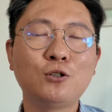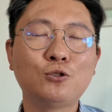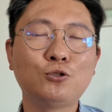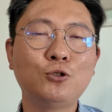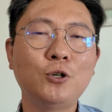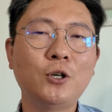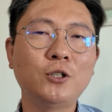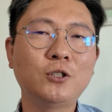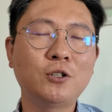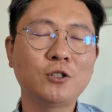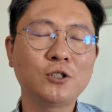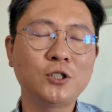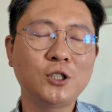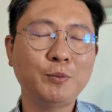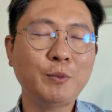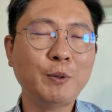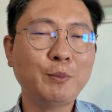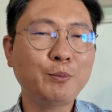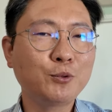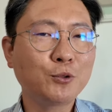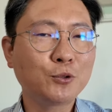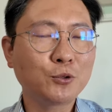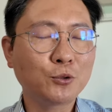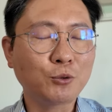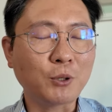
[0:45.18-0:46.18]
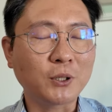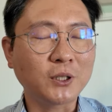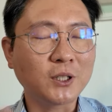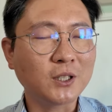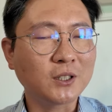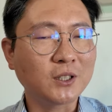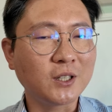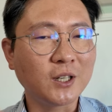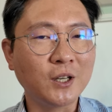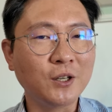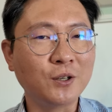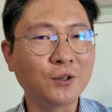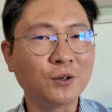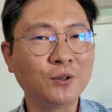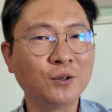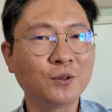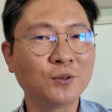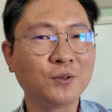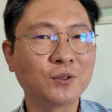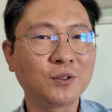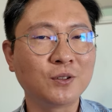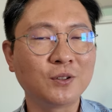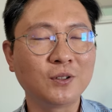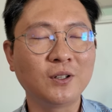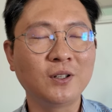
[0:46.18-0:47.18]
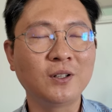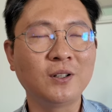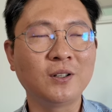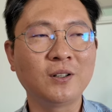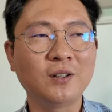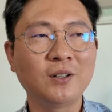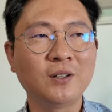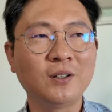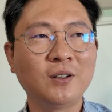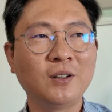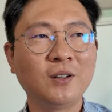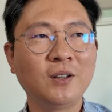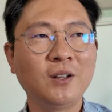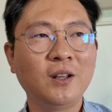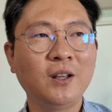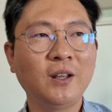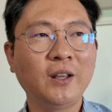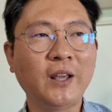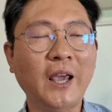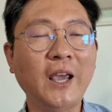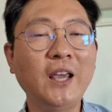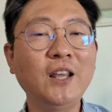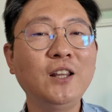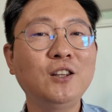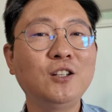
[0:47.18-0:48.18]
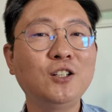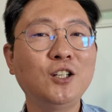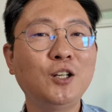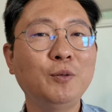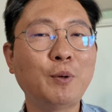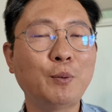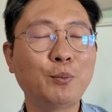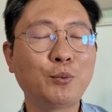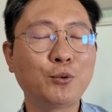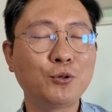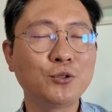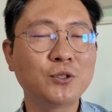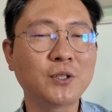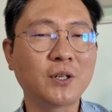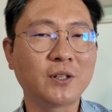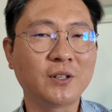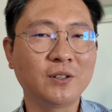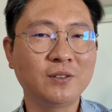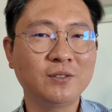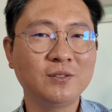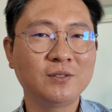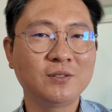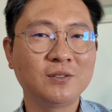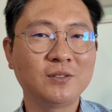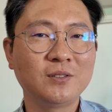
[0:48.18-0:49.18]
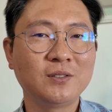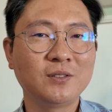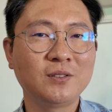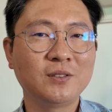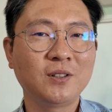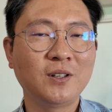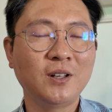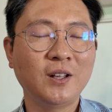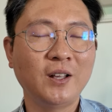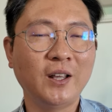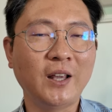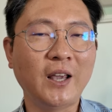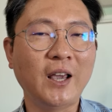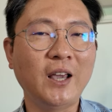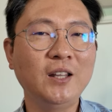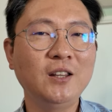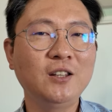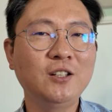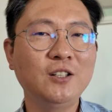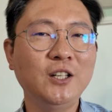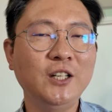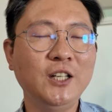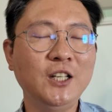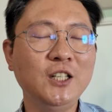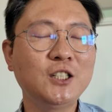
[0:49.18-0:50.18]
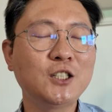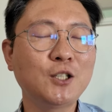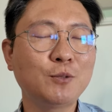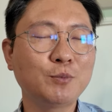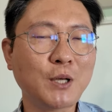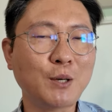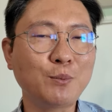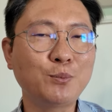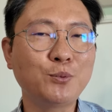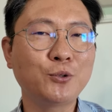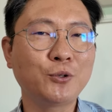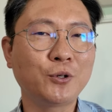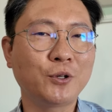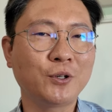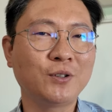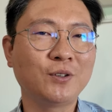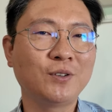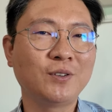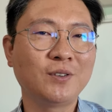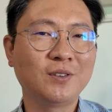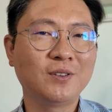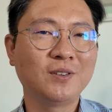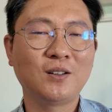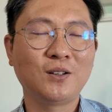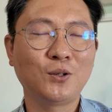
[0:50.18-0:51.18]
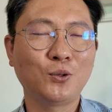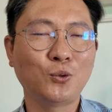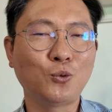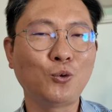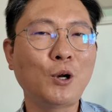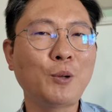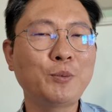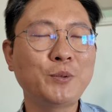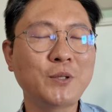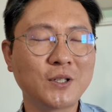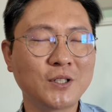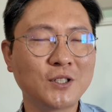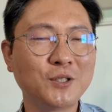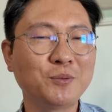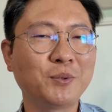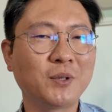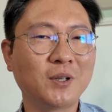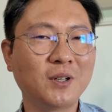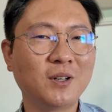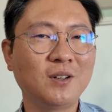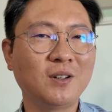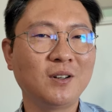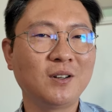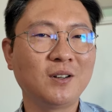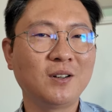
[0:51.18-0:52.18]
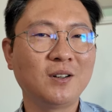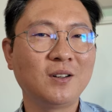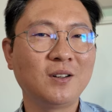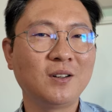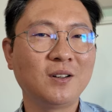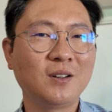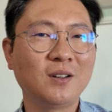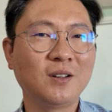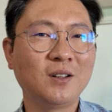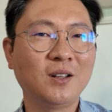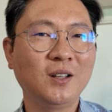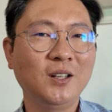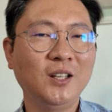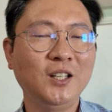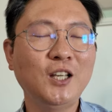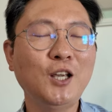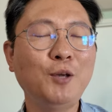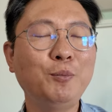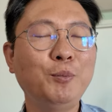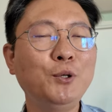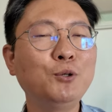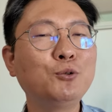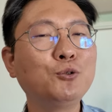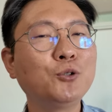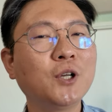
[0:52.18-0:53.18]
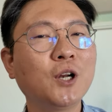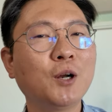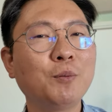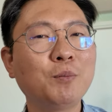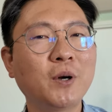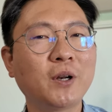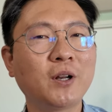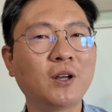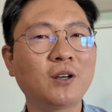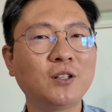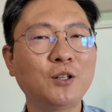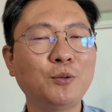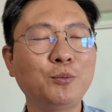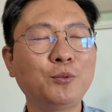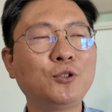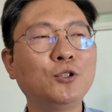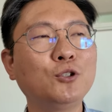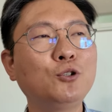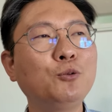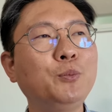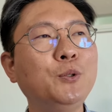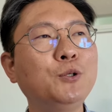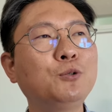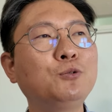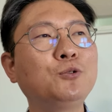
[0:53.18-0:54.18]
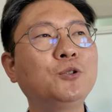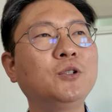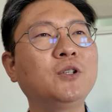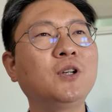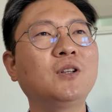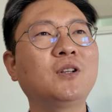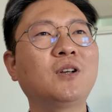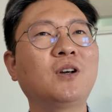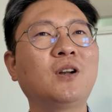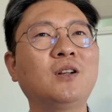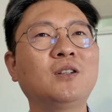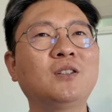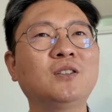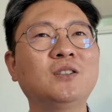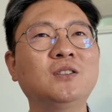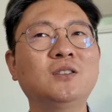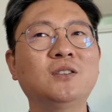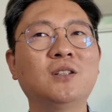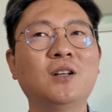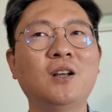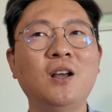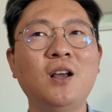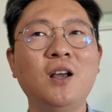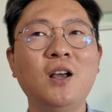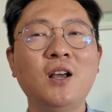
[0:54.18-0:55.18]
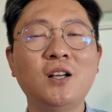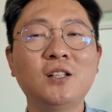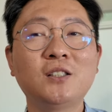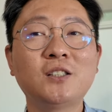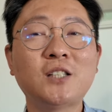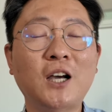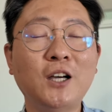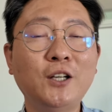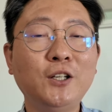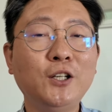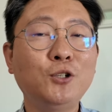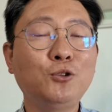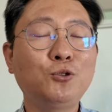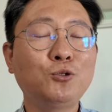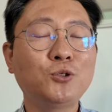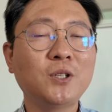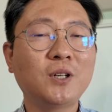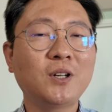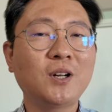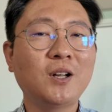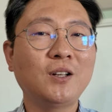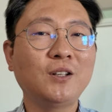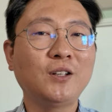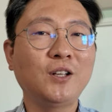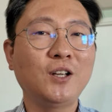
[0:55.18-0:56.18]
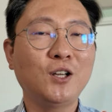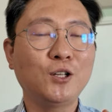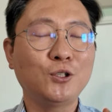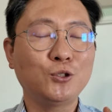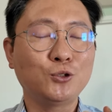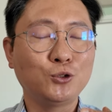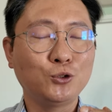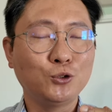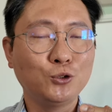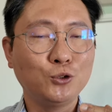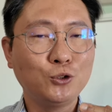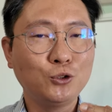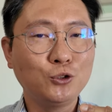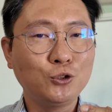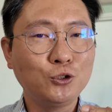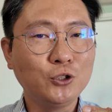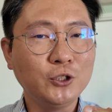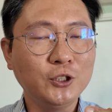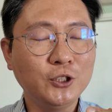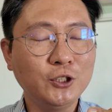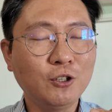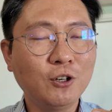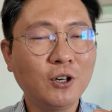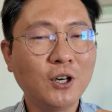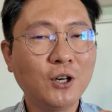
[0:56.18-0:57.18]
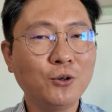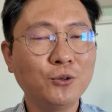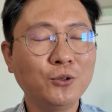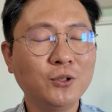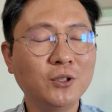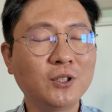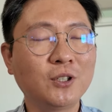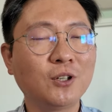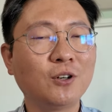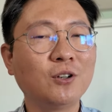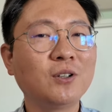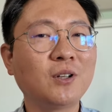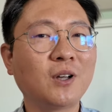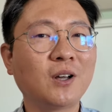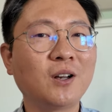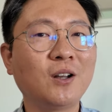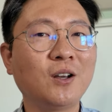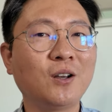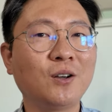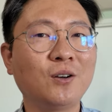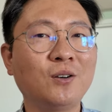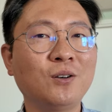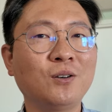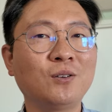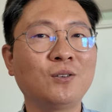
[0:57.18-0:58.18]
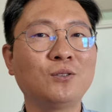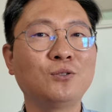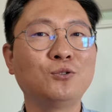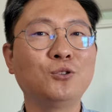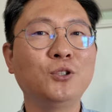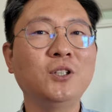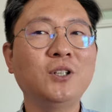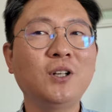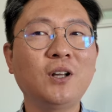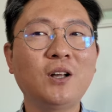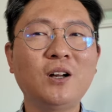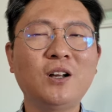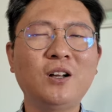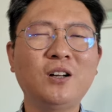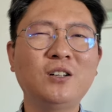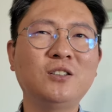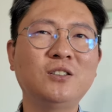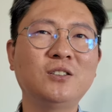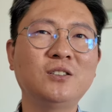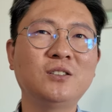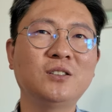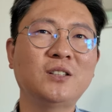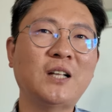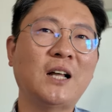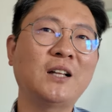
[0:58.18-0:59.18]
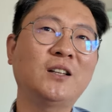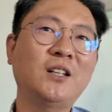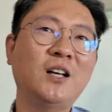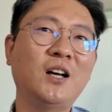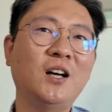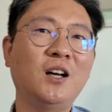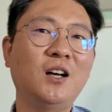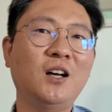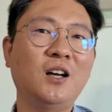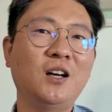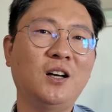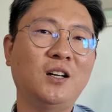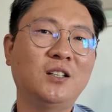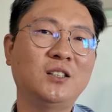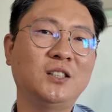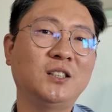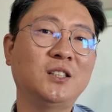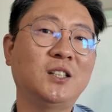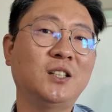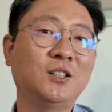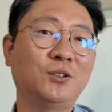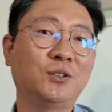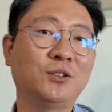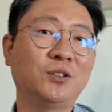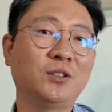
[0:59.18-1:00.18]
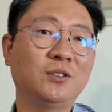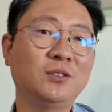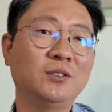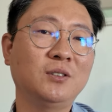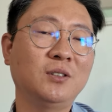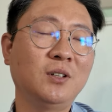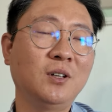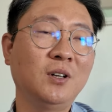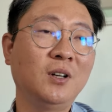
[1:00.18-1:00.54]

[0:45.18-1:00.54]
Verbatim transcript: 9에서 12% 정도 왔다 갔다 해요. 근데 개인들이 몇 프로인지 아세요? 개인들이 2.4%예요. 놀랍지 않습니까? 이게 미국이란 말이야. 근데 그래도 미국이란 나라는 장기 투자라는 게 쭉 이어가고 있는 그런 나라예요. 우리나라는 단타 시장이거든요.